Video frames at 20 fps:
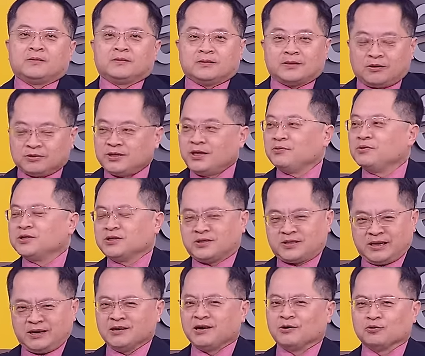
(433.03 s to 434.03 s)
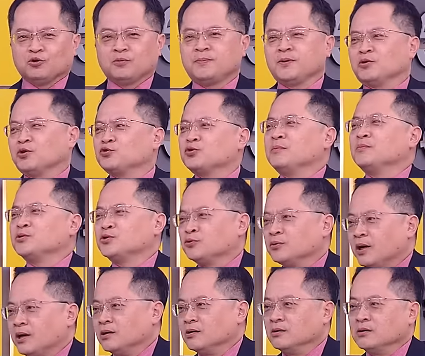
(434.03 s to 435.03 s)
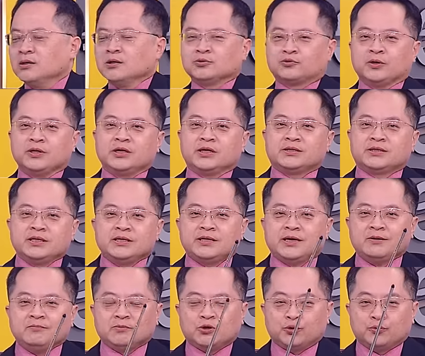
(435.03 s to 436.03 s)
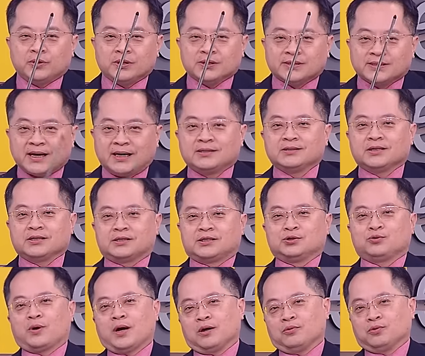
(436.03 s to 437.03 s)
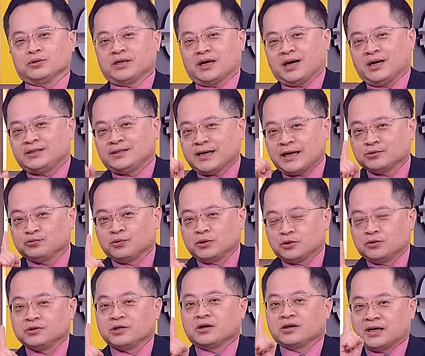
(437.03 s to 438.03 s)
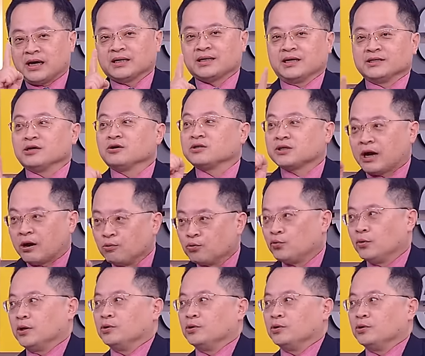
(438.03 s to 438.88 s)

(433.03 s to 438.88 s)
到现在为止涨了好多倍，我都算不出来了。所以呢，今天除了散热之外，我想还加入一个东西要跟大家谈，叫导轨。